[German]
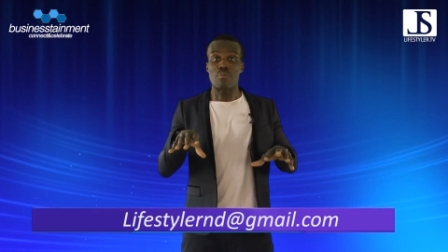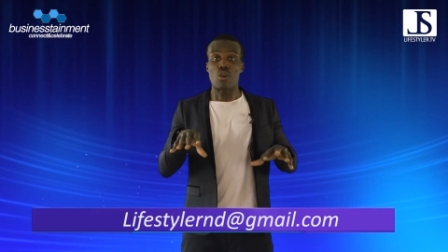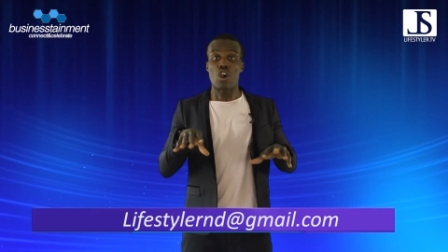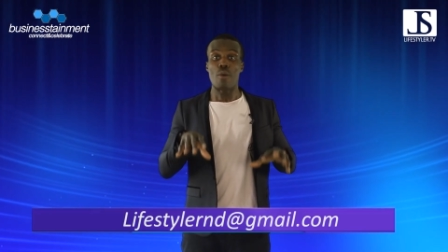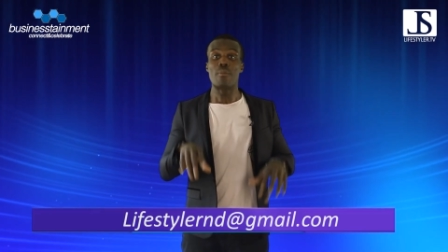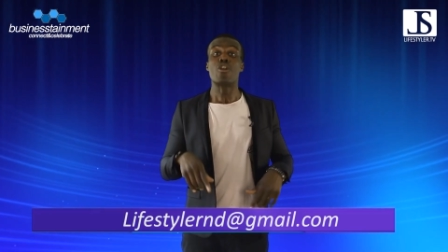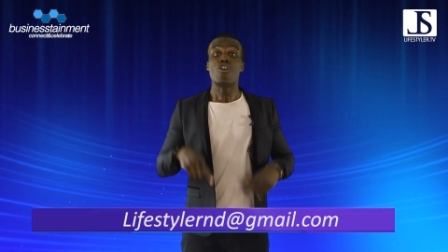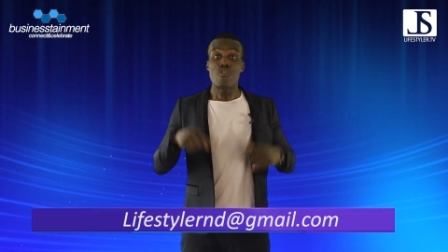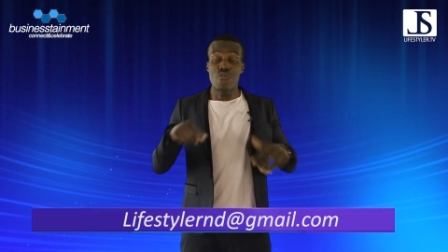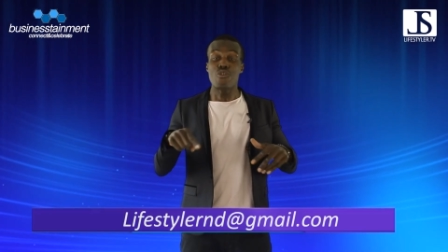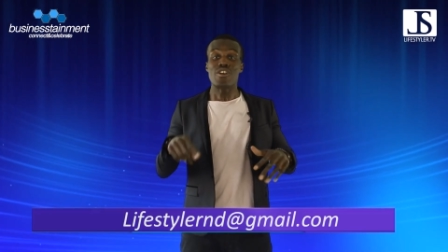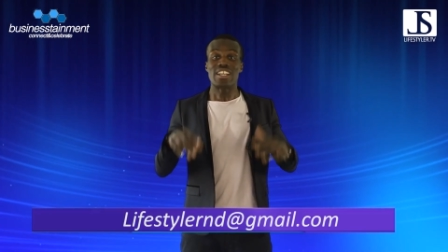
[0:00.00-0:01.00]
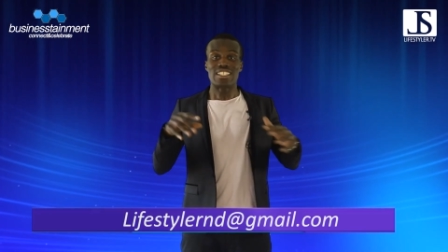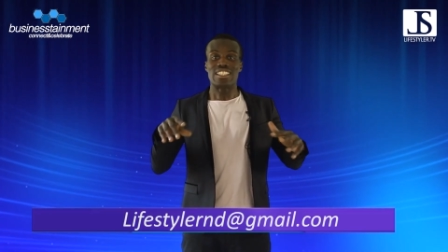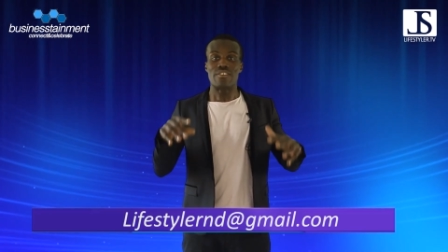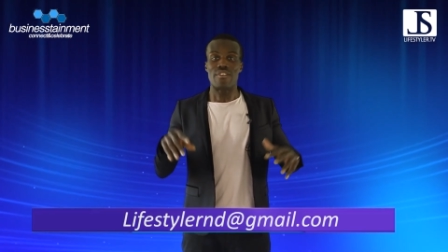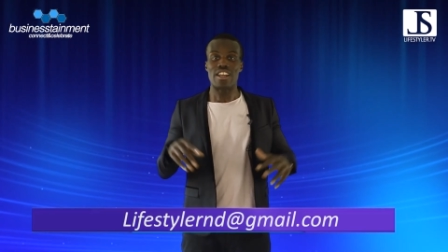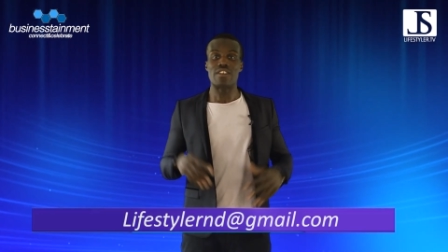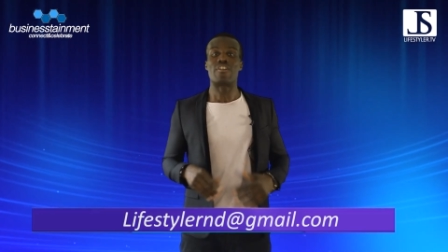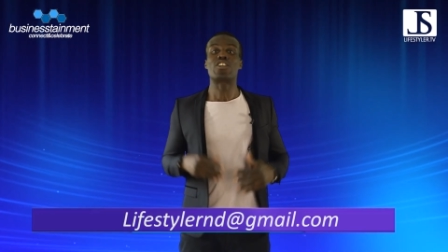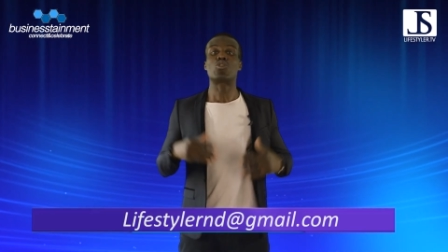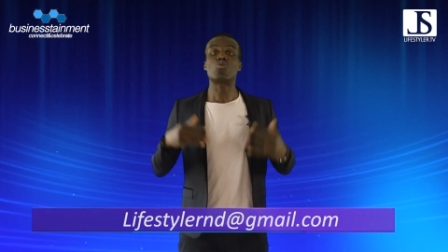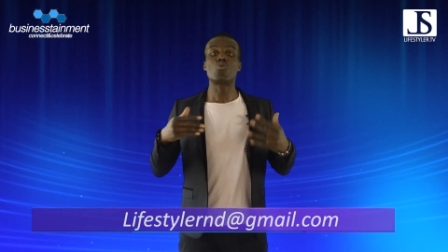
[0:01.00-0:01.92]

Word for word: bekommen für das Event, was